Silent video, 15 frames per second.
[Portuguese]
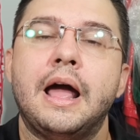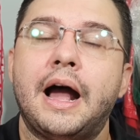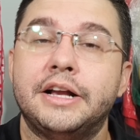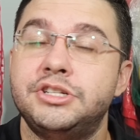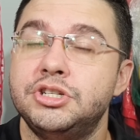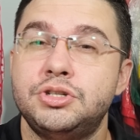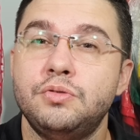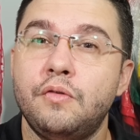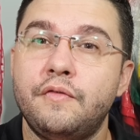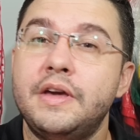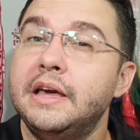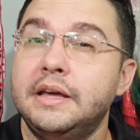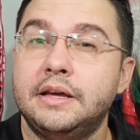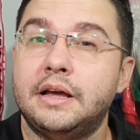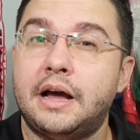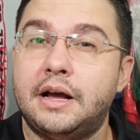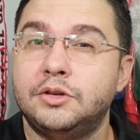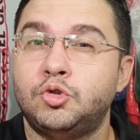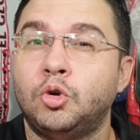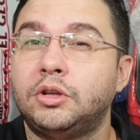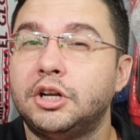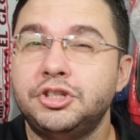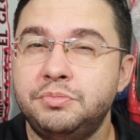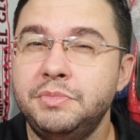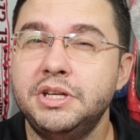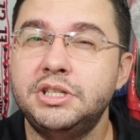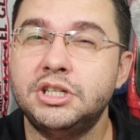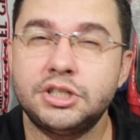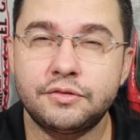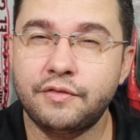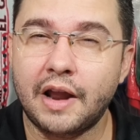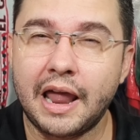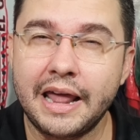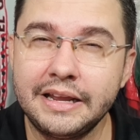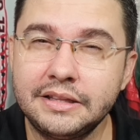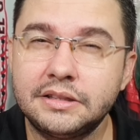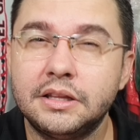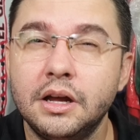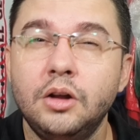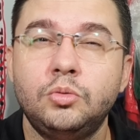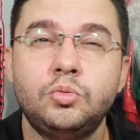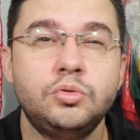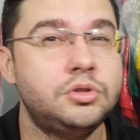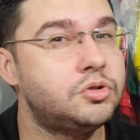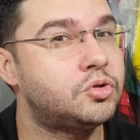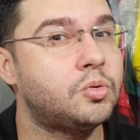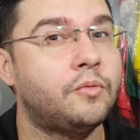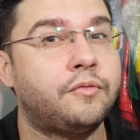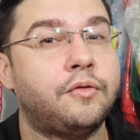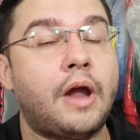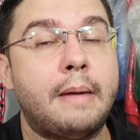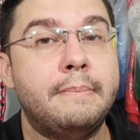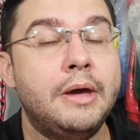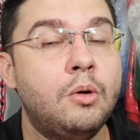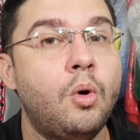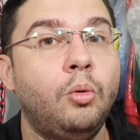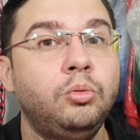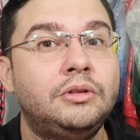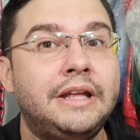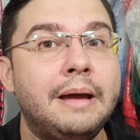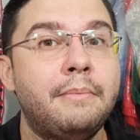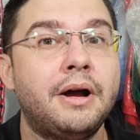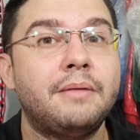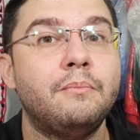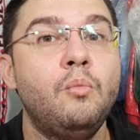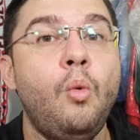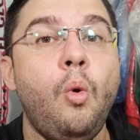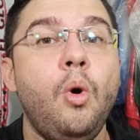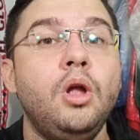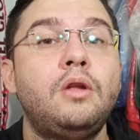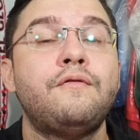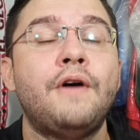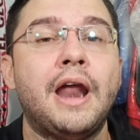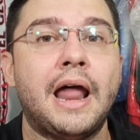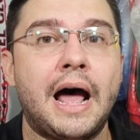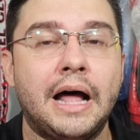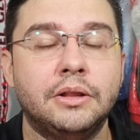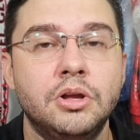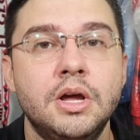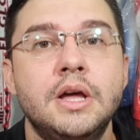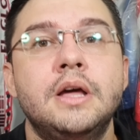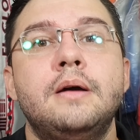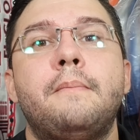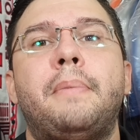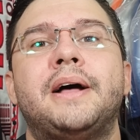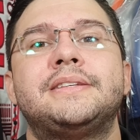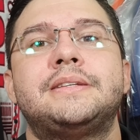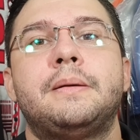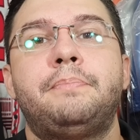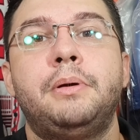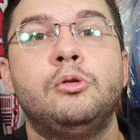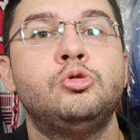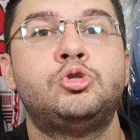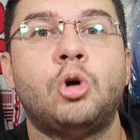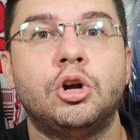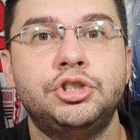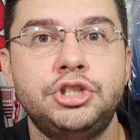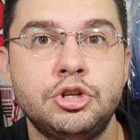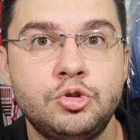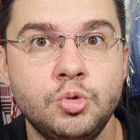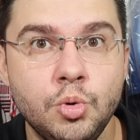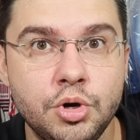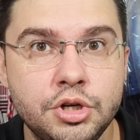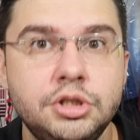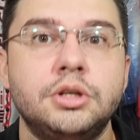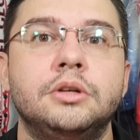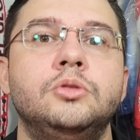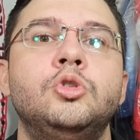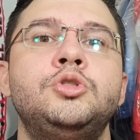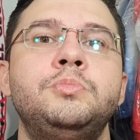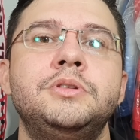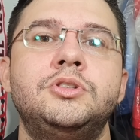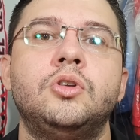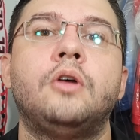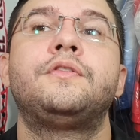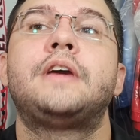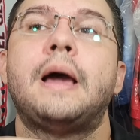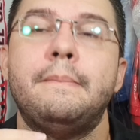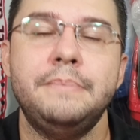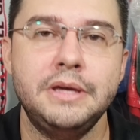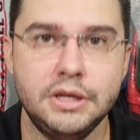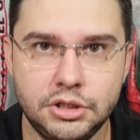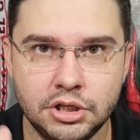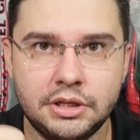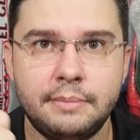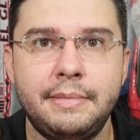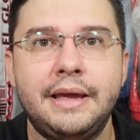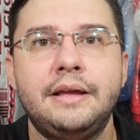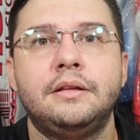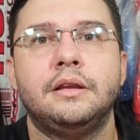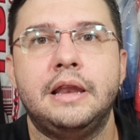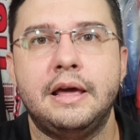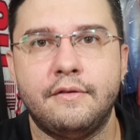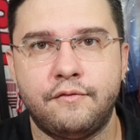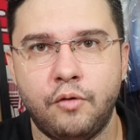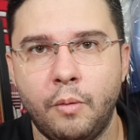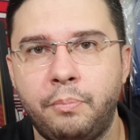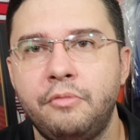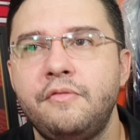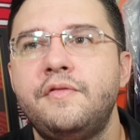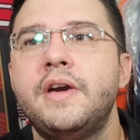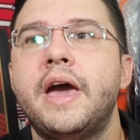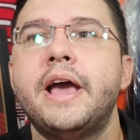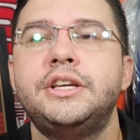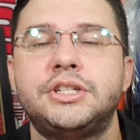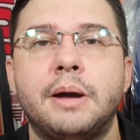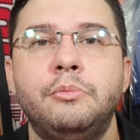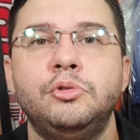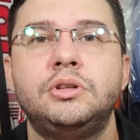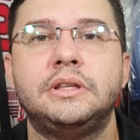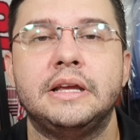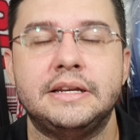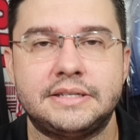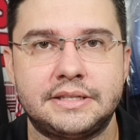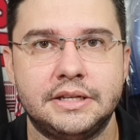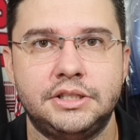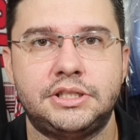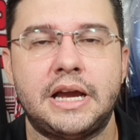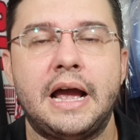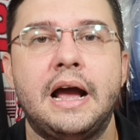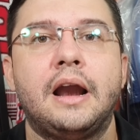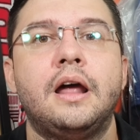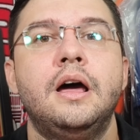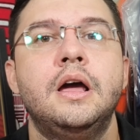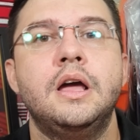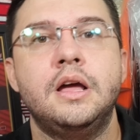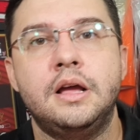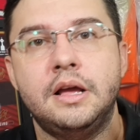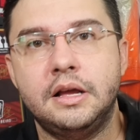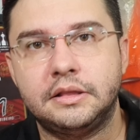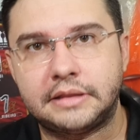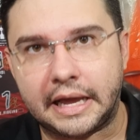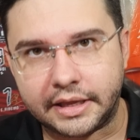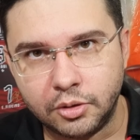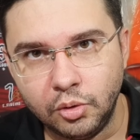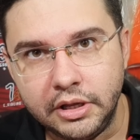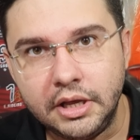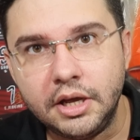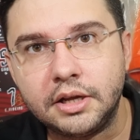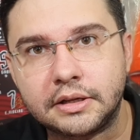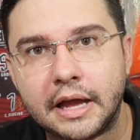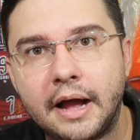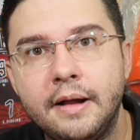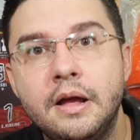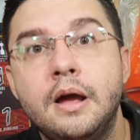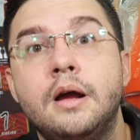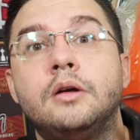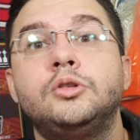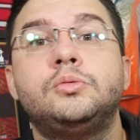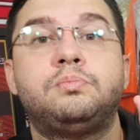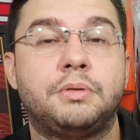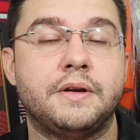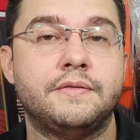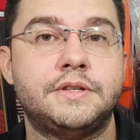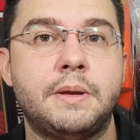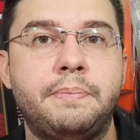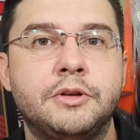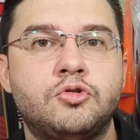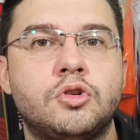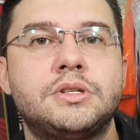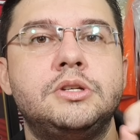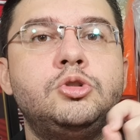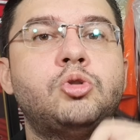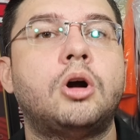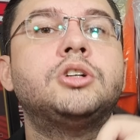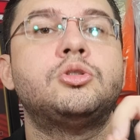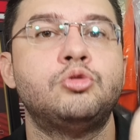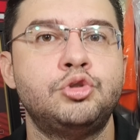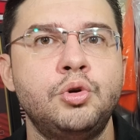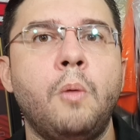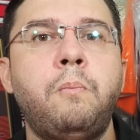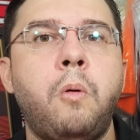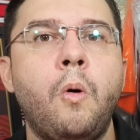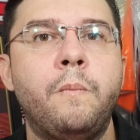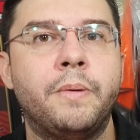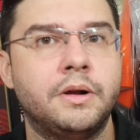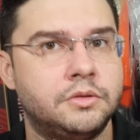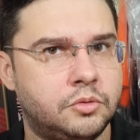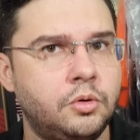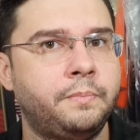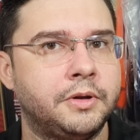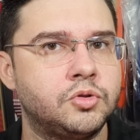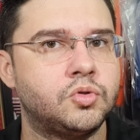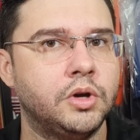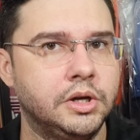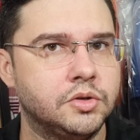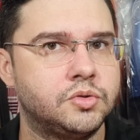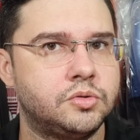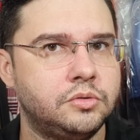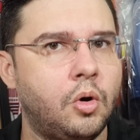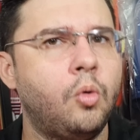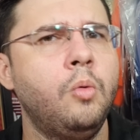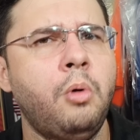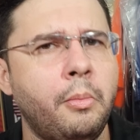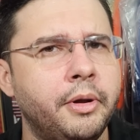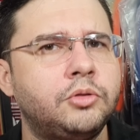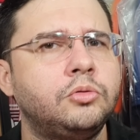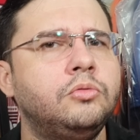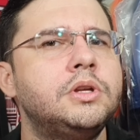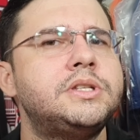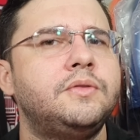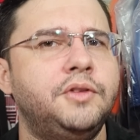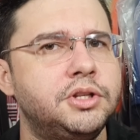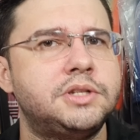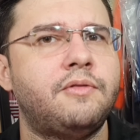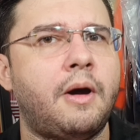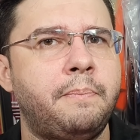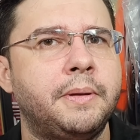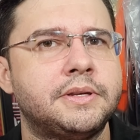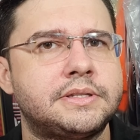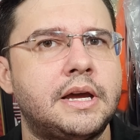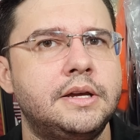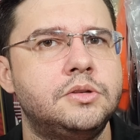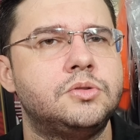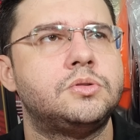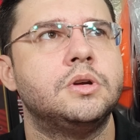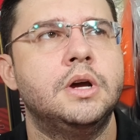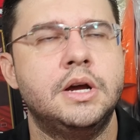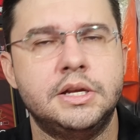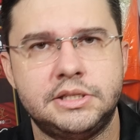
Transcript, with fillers: A gente não vê as outras mídias falarem tanto disso. O Flamengo é um tema muito falado. Passa pelo Jorge Jesus, 2019, que a mídia também levou para um viés que é muito interessante a ela. Tá aqui o link, tá? Porque você pensou assim, Jorge Jesus não poupa. Tu não pensou isso? Em algum momento desse vídeo você vai pensar isso.